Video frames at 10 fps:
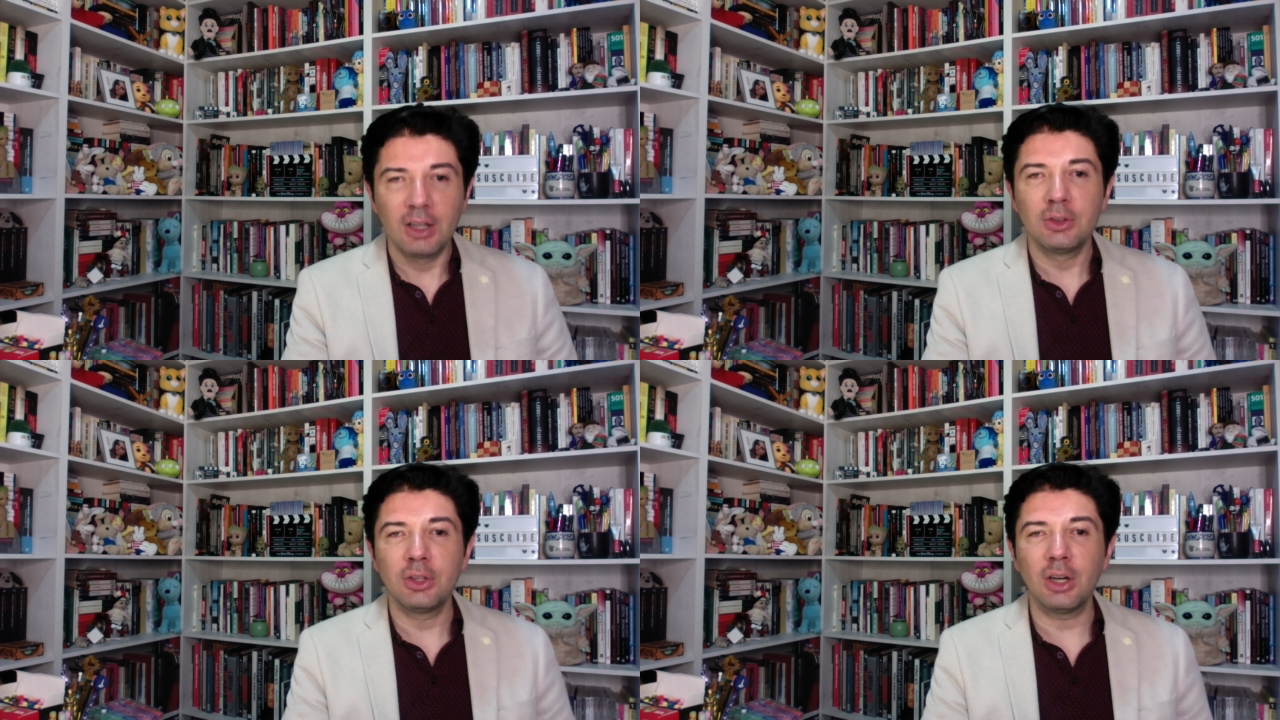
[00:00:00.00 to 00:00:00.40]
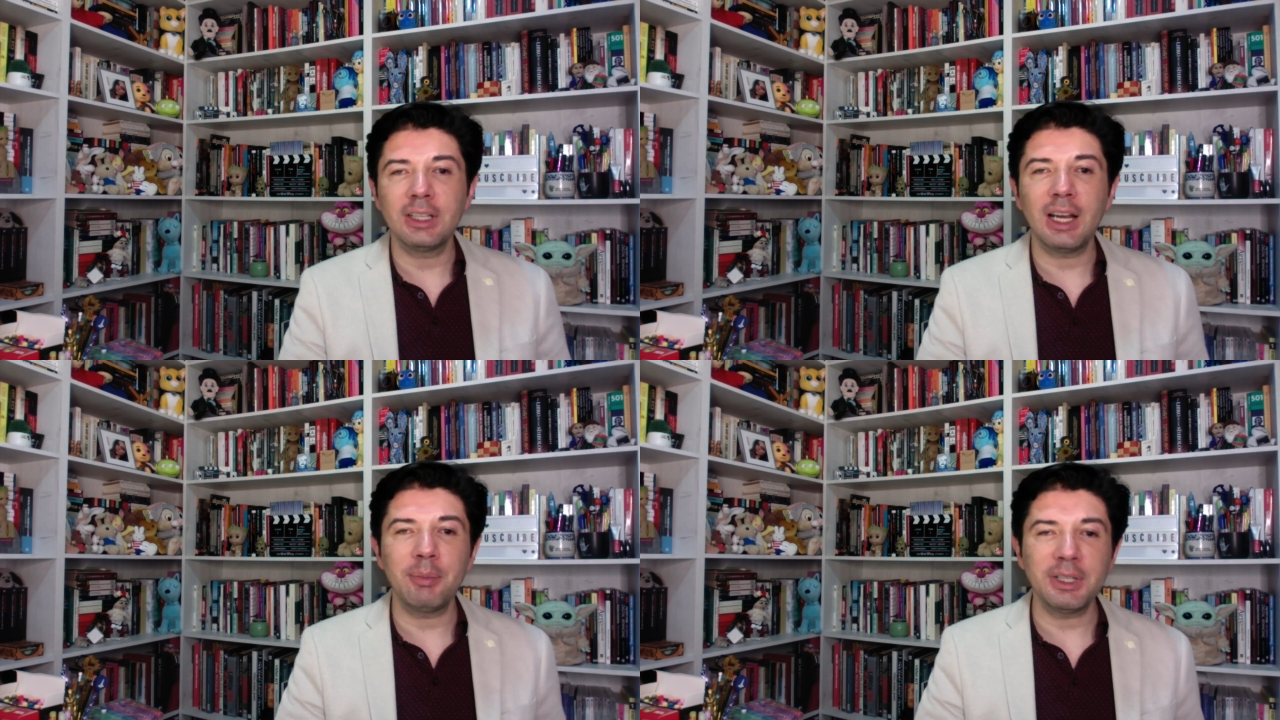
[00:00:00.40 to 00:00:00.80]

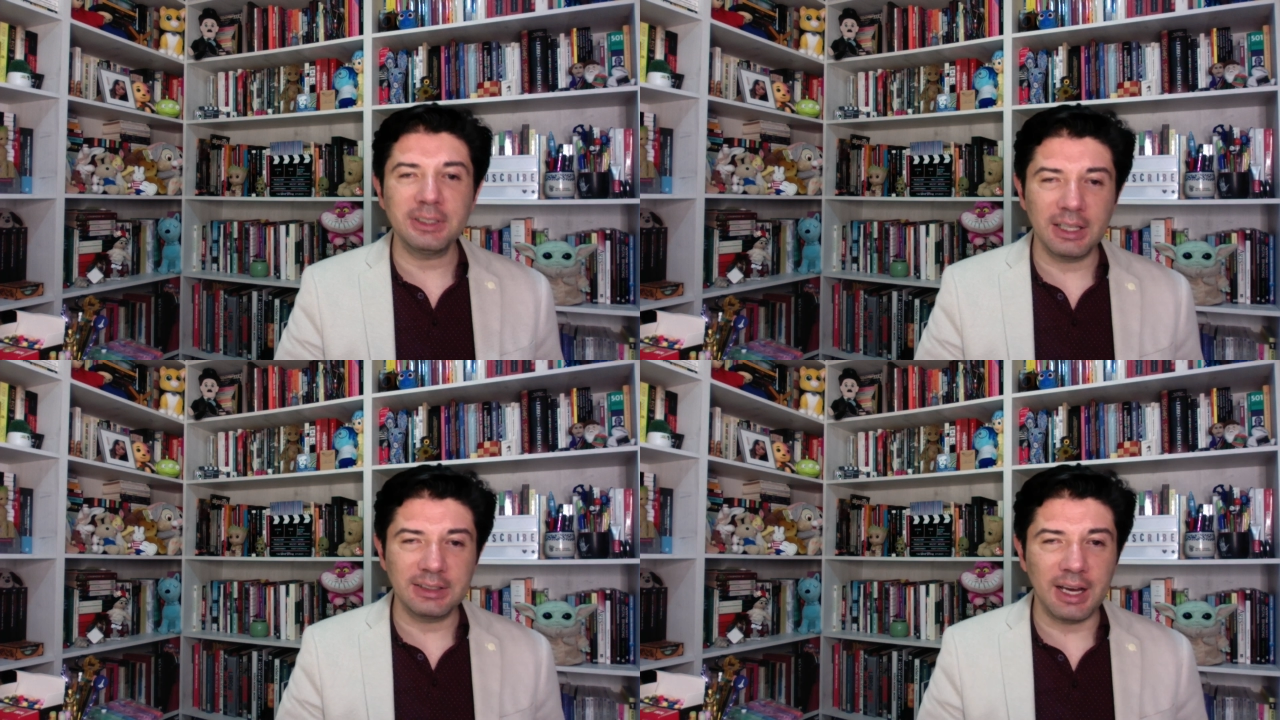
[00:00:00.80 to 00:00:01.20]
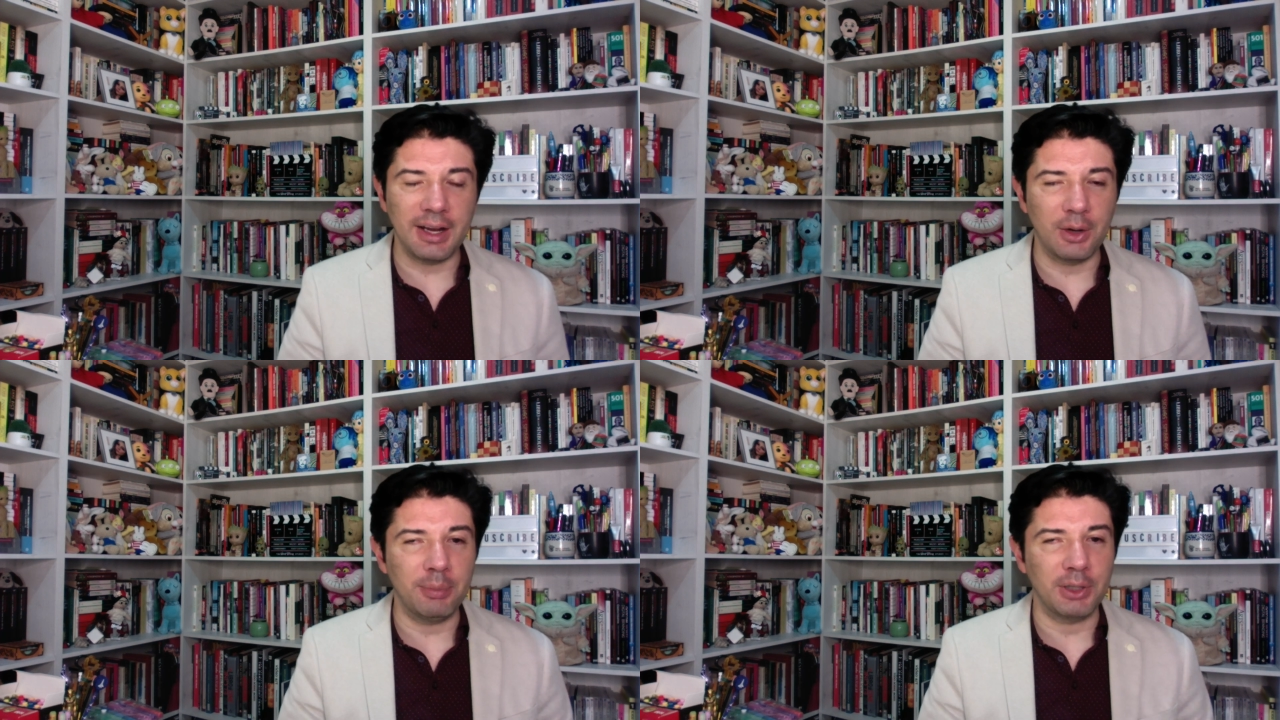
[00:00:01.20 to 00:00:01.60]
donde la princesa
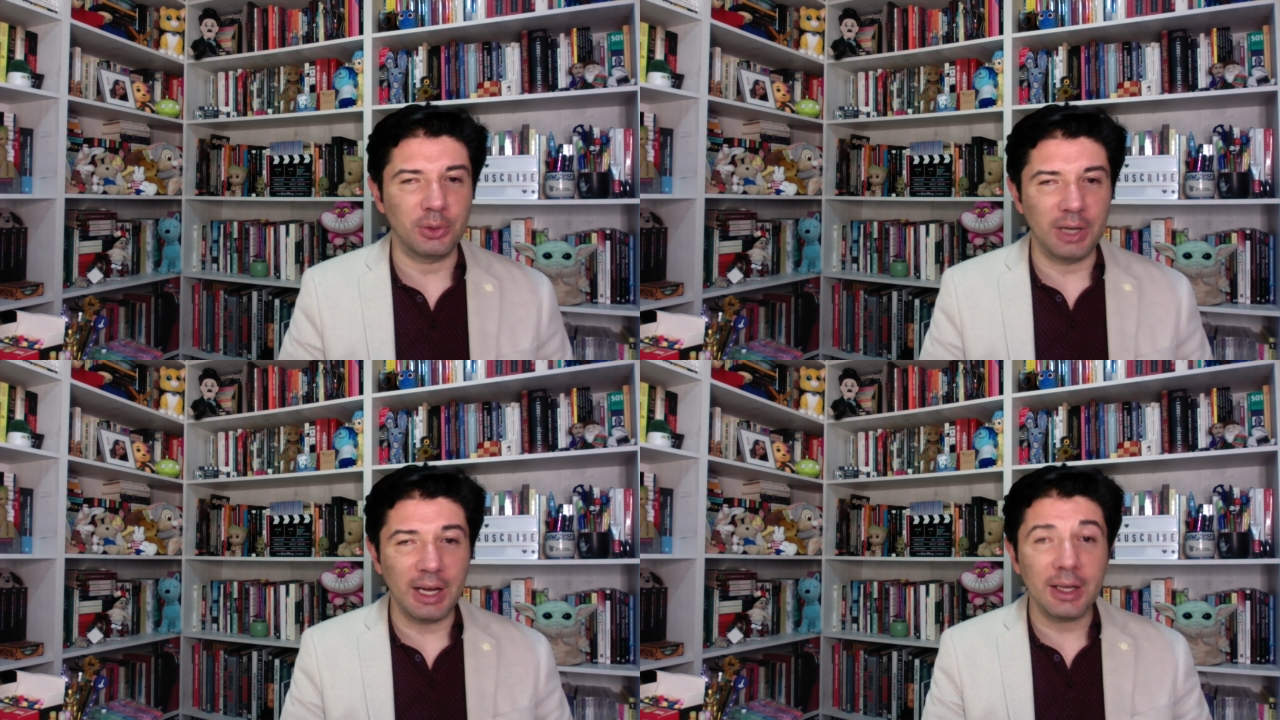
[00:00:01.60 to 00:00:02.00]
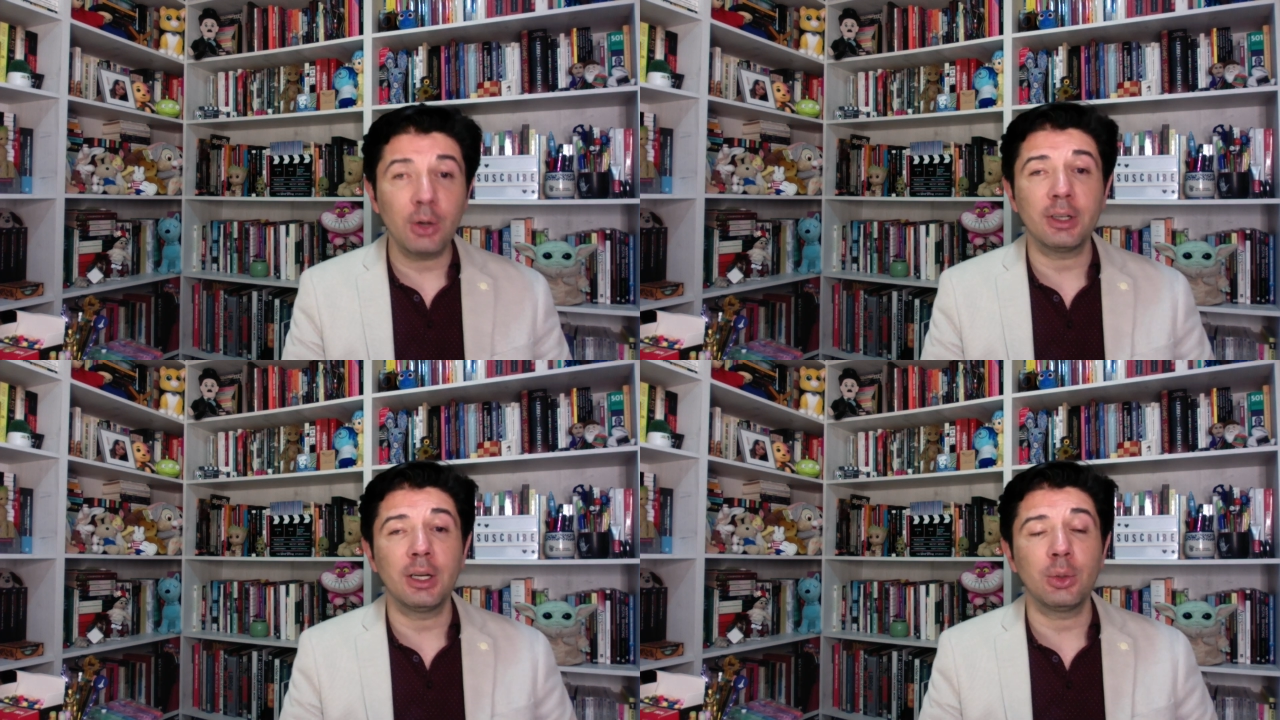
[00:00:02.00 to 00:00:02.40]
era un personaje
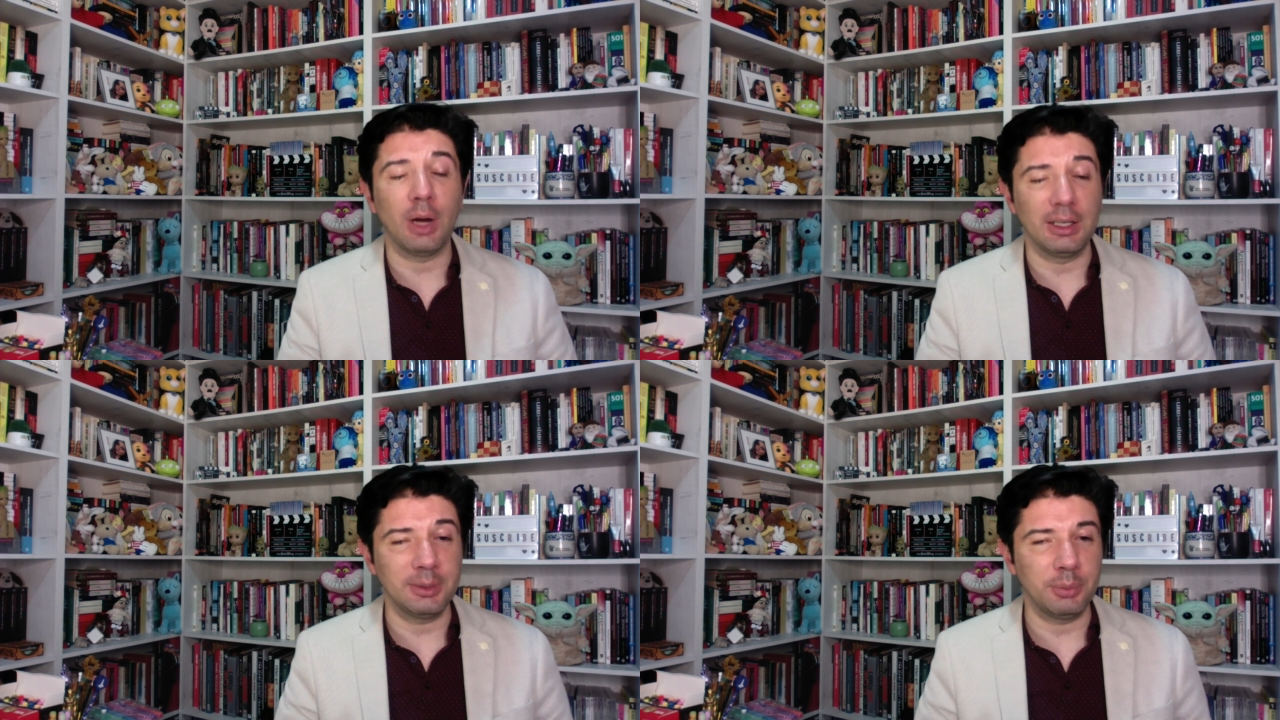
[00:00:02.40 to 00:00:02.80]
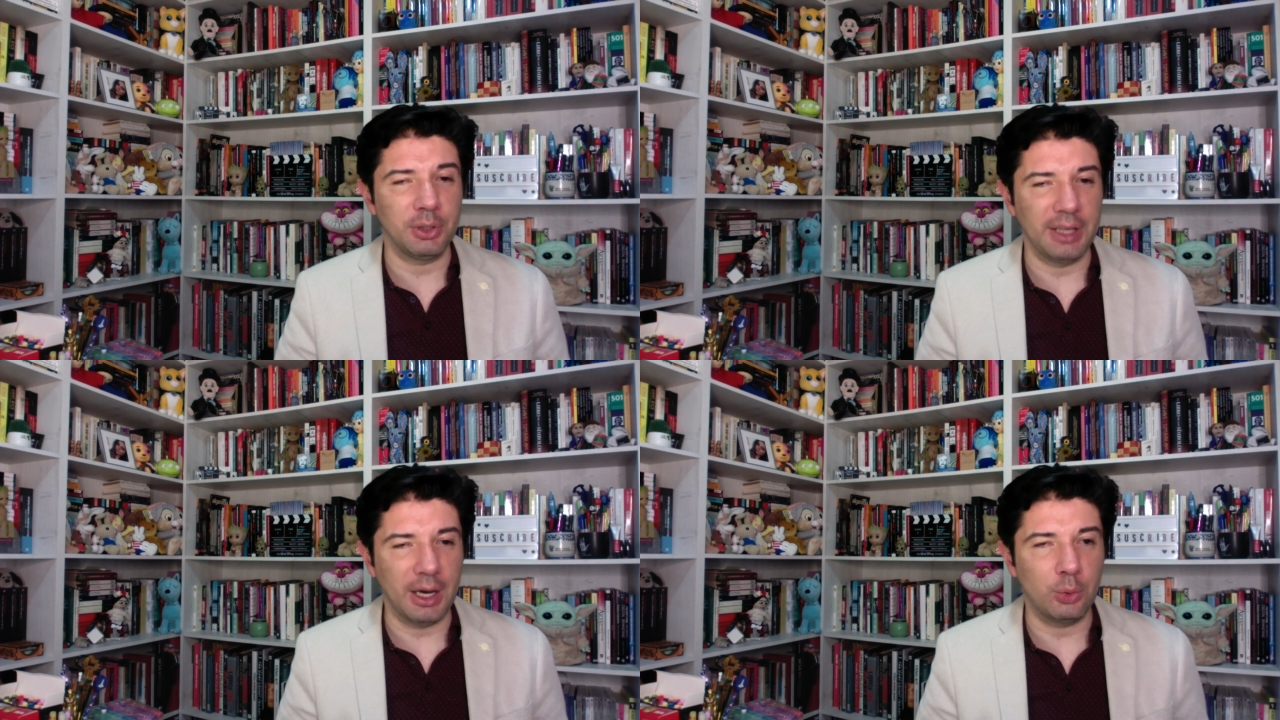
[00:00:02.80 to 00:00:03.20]
con el cual se
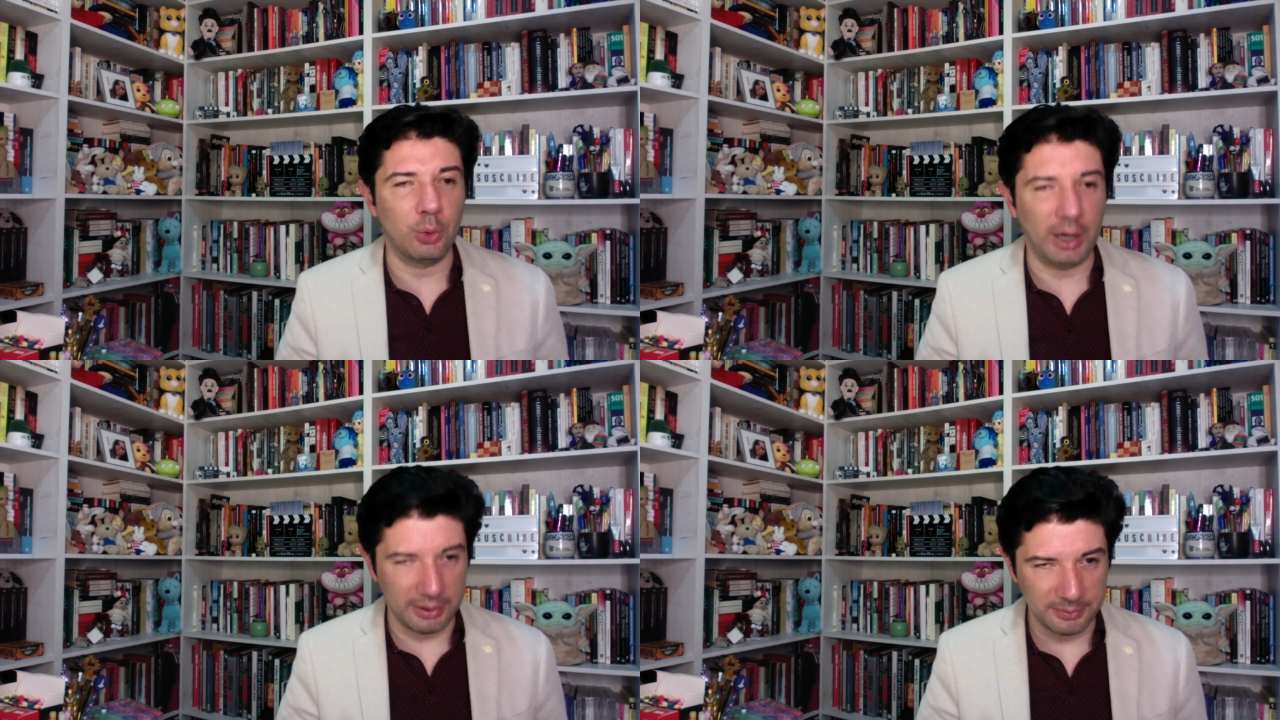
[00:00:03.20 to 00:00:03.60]
podía jugar.